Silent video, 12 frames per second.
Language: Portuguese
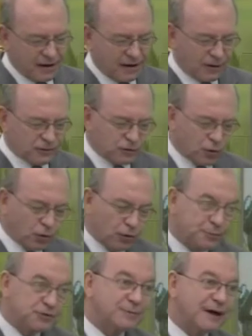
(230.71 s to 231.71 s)
aos
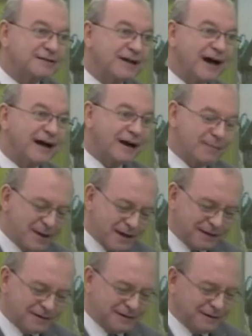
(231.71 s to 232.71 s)
corruptos, mas
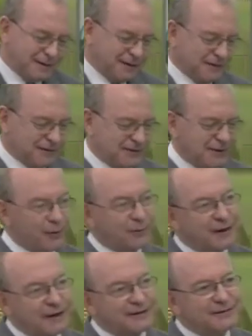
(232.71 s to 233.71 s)
raramente se
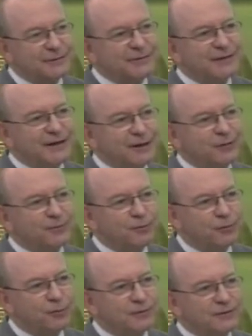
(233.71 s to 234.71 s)
alcança o dinheiro
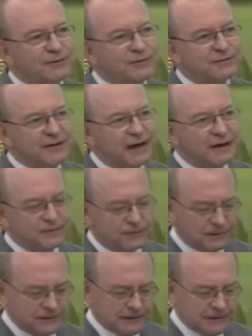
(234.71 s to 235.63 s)
público desviado.